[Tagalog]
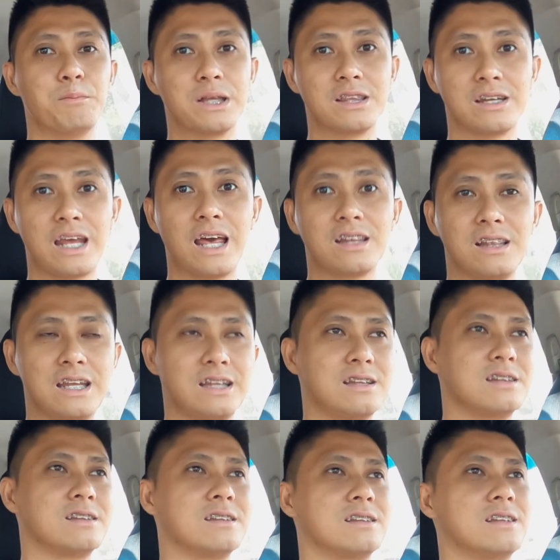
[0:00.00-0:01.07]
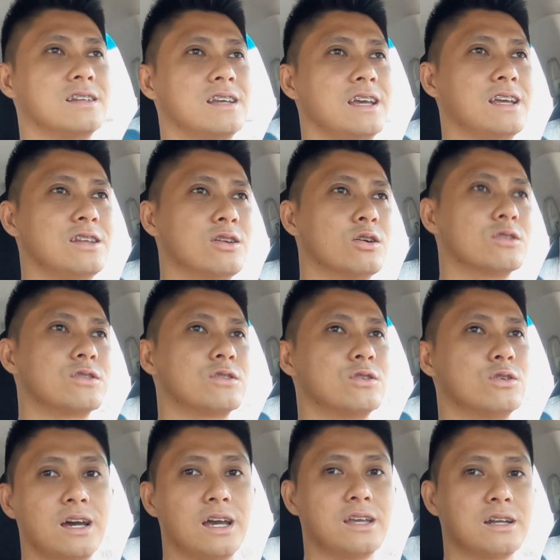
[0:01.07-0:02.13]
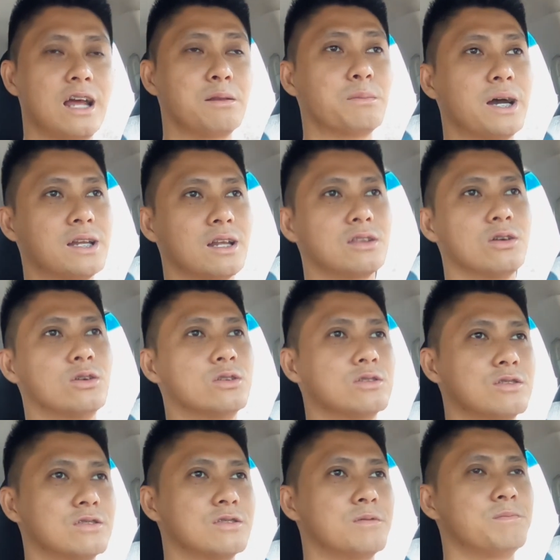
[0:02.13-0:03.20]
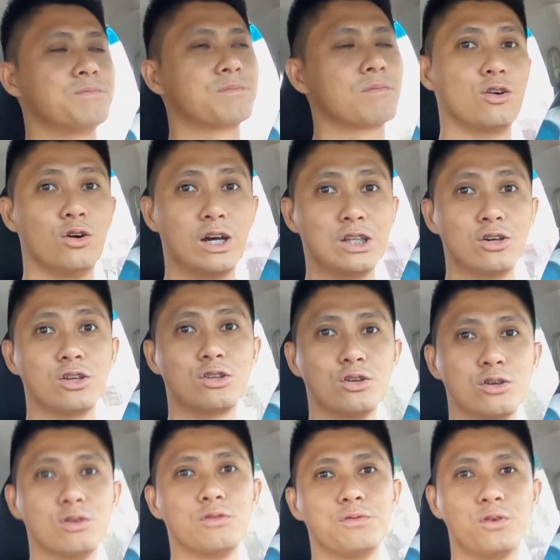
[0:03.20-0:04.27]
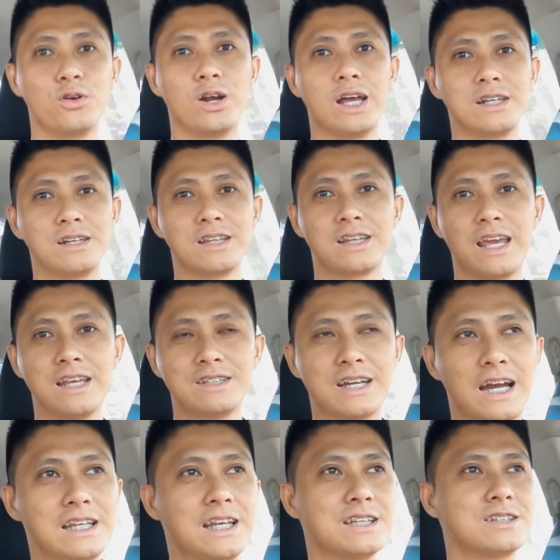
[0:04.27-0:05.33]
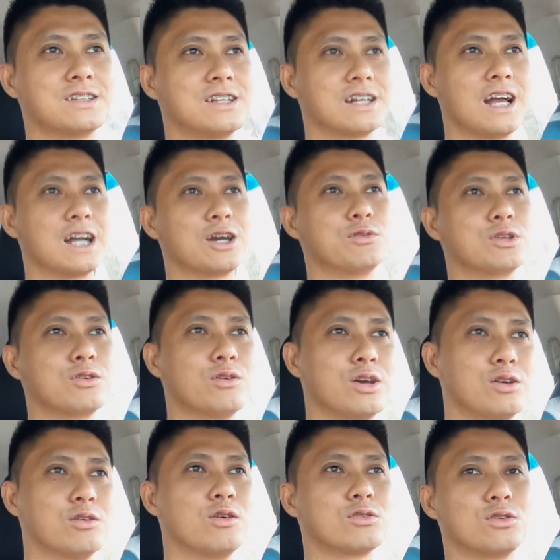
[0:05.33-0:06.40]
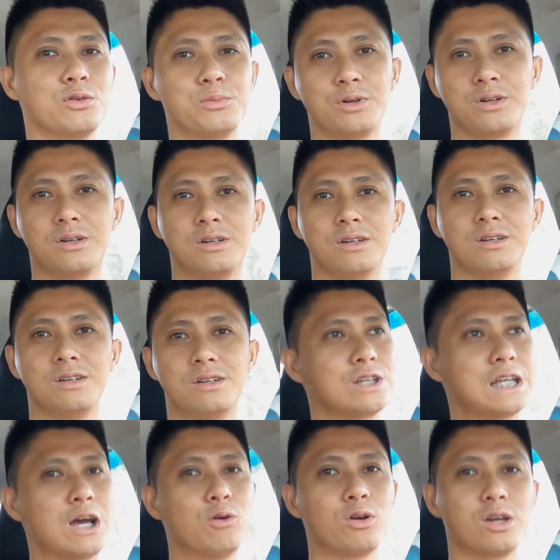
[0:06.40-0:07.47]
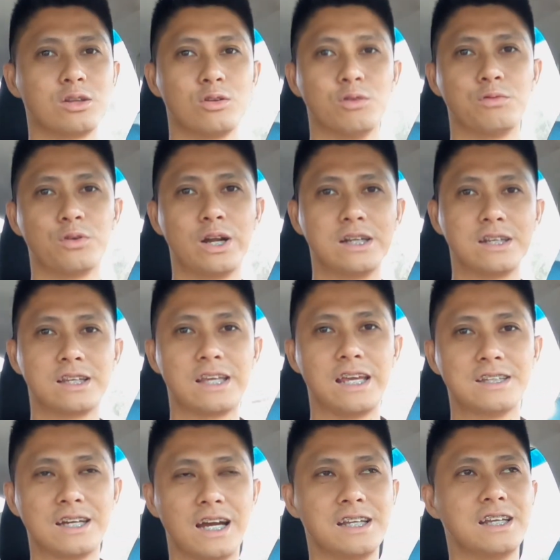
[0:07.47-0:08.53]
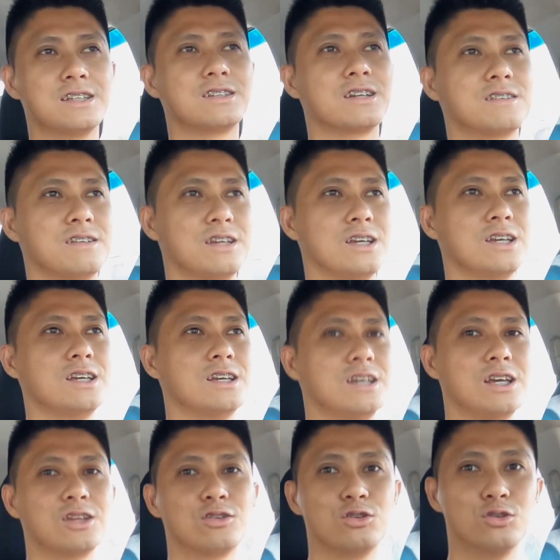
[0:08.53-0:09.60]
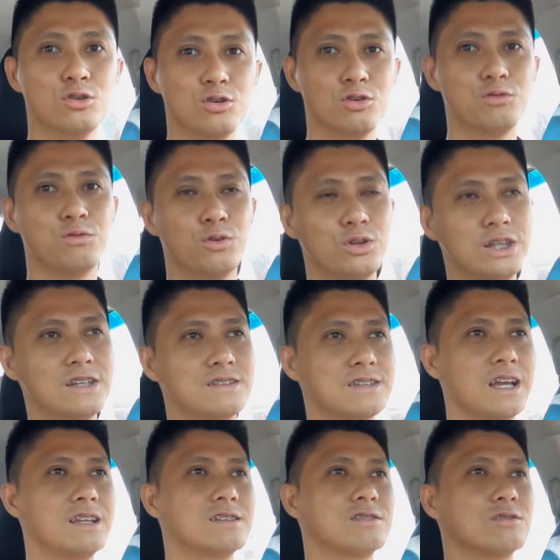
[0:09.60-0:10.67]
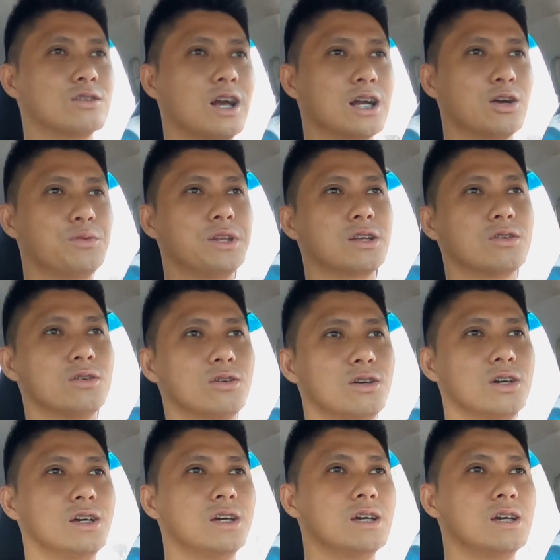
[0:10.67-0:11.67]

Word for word: am a triathlete and also I run marathons. So, ano itong 400k challenge na gagawin ko ngayong October? tinawag ko itong 400k challenge kasi ito yung full distance ng gagawin ko